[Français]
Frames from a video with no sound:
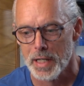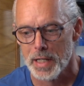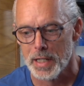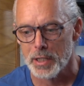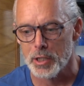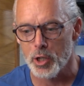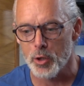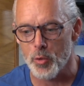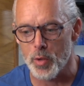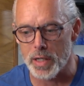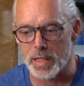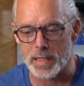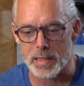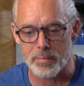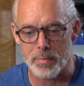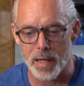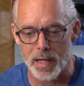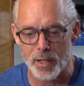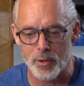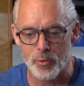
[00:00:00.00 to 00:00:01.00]
de quoi qu'il se
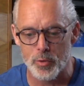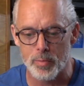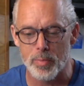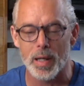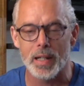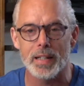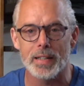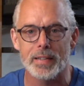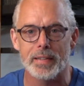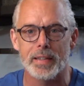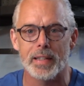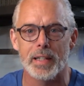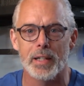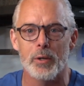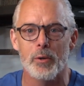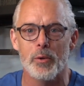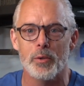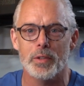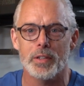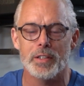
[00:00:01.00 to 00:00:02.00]
mêle, lui, parler de
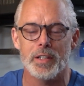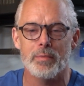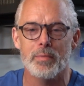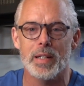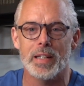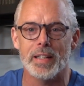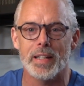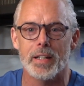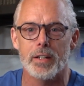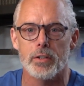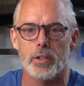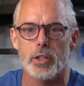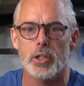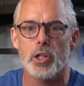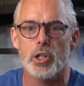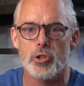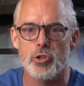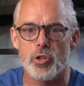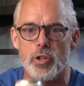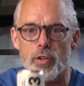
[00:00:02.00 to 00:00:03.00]
tricot? T'as jamais tricoté?
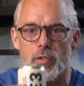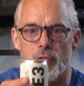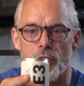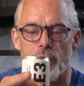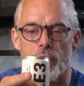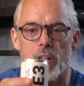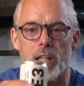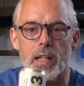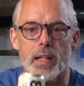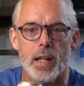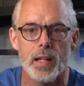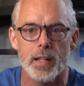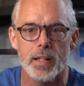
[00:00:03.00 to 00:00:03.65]
J'ai filé de la